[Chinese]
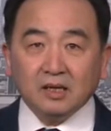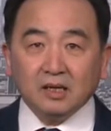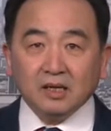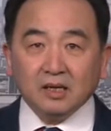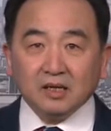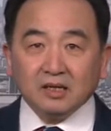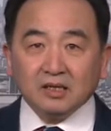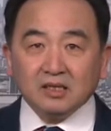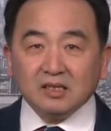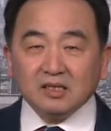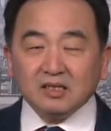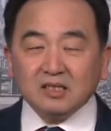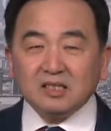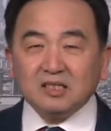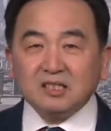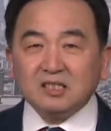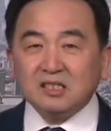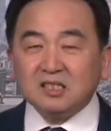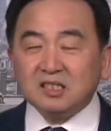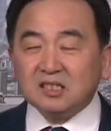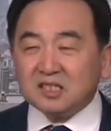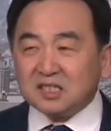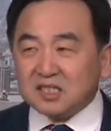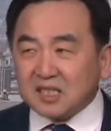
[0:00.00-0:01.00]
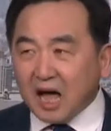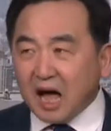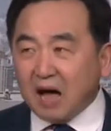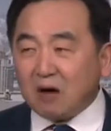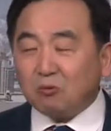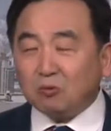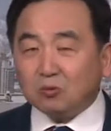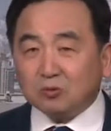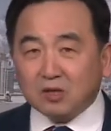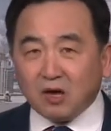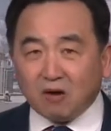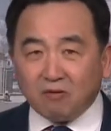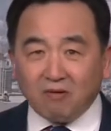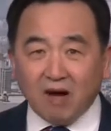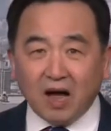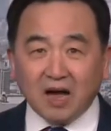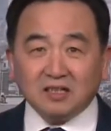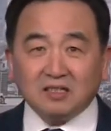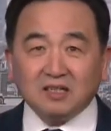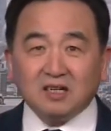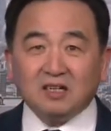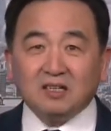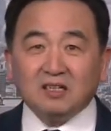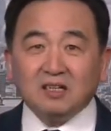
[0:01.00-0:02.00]
星期四下午到晚
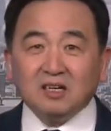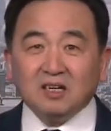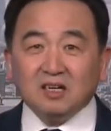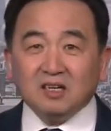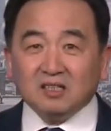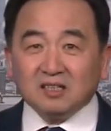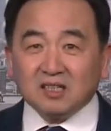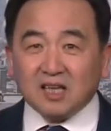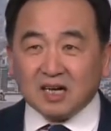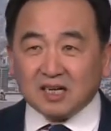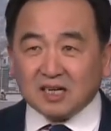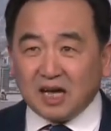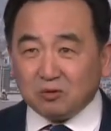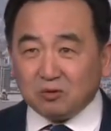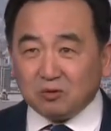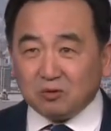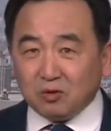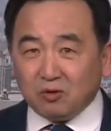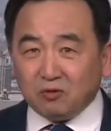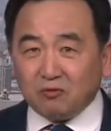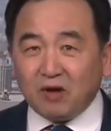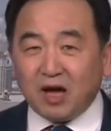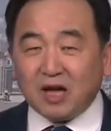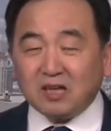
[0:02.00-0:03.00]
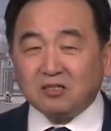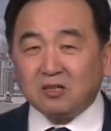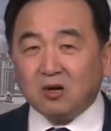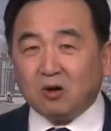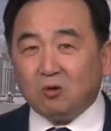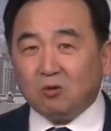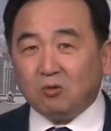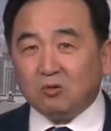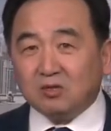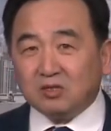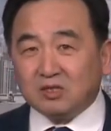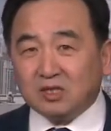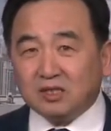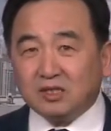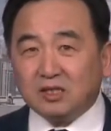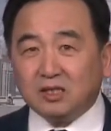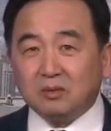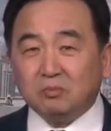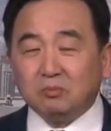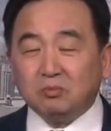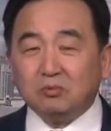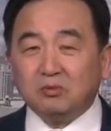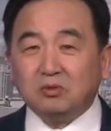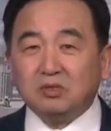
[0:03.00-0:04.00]
上，他感觉发烧，身体
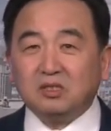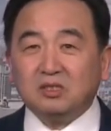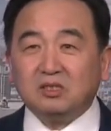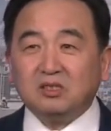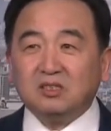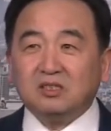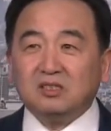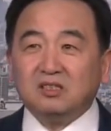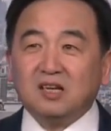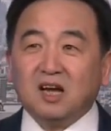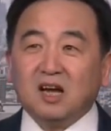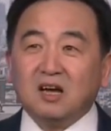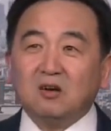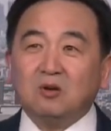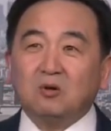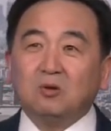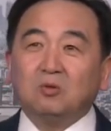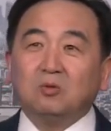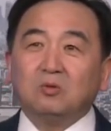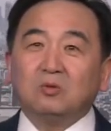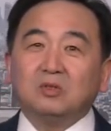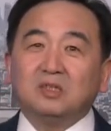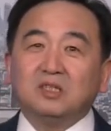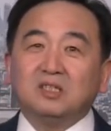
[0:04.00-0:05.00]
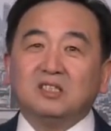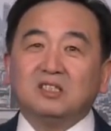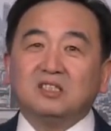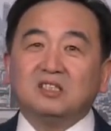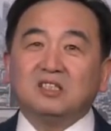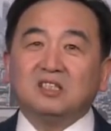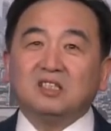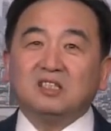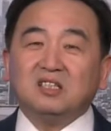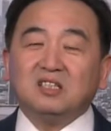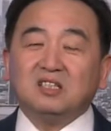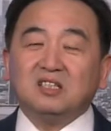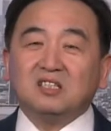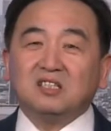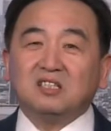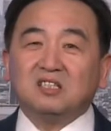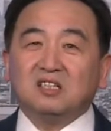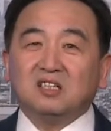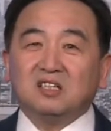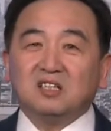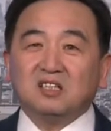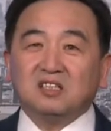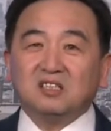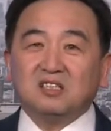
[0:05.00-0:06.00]
不适，然后一一
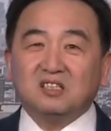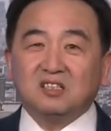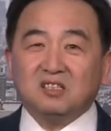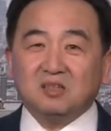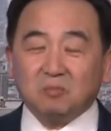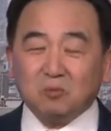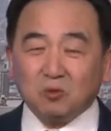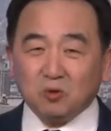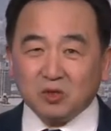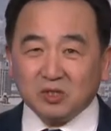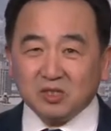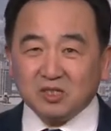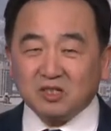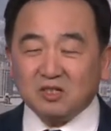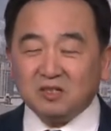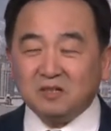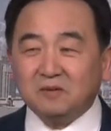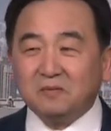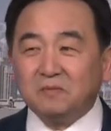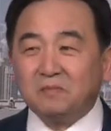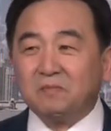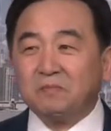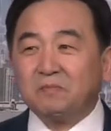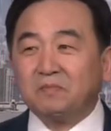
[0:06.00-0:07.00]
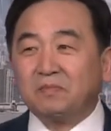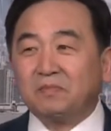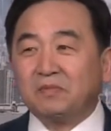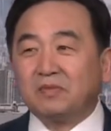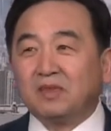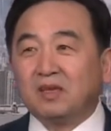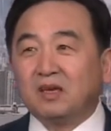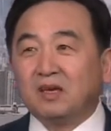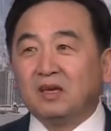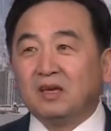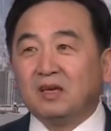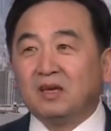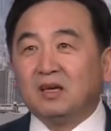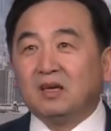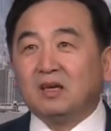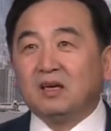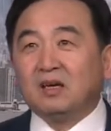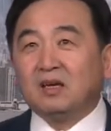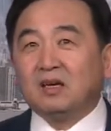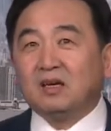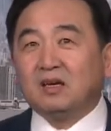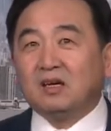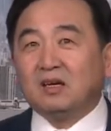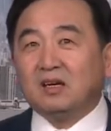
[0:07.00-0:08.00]
测是这么回事。
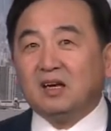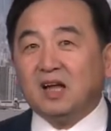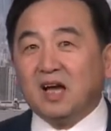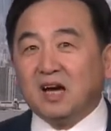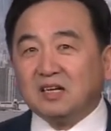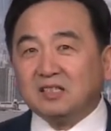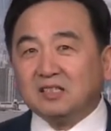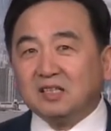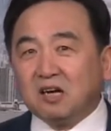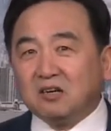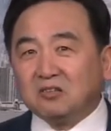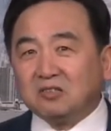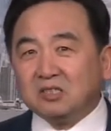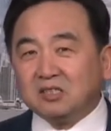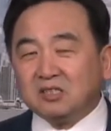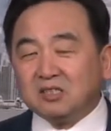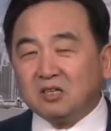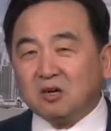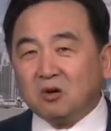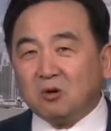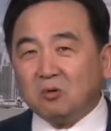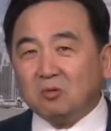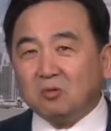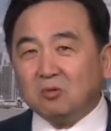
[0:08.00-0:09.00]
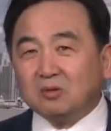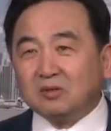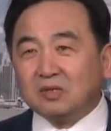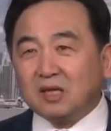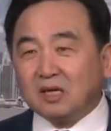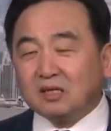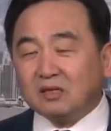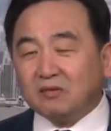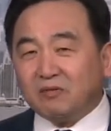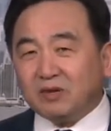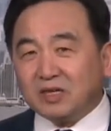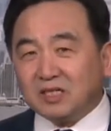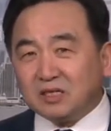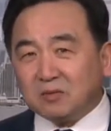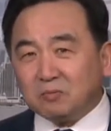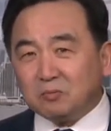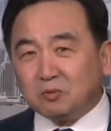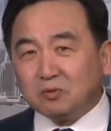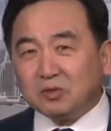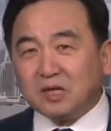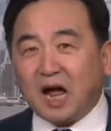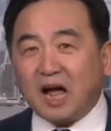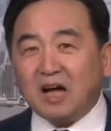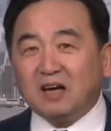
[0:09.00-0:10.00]
两个小时之后，他的卫生部长